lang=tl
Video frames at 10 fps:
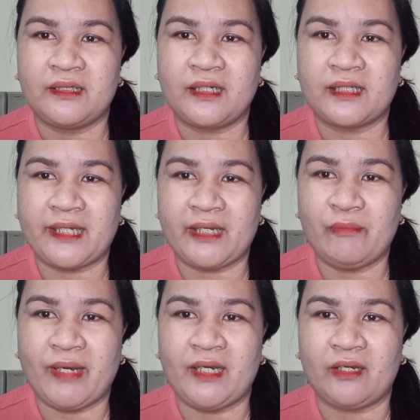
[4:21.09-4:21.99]
na
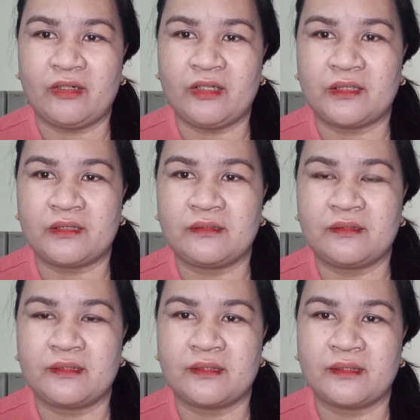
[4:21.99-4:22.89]
3-1 ako.
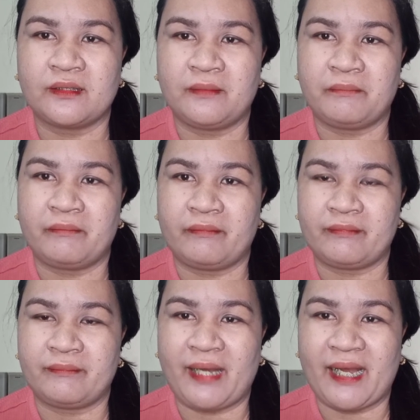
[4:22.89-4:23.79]

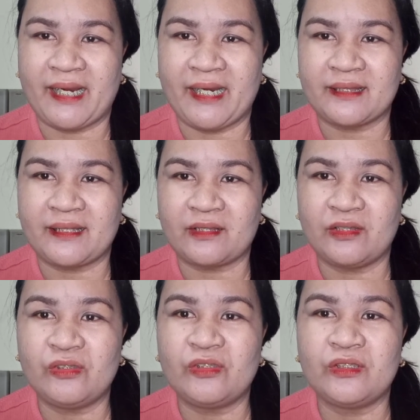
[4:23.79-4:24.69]
Bakit?
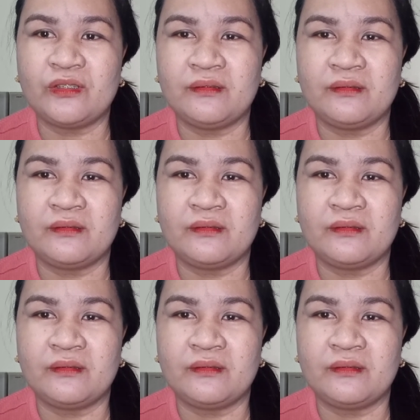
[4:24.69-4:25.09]
Tatlong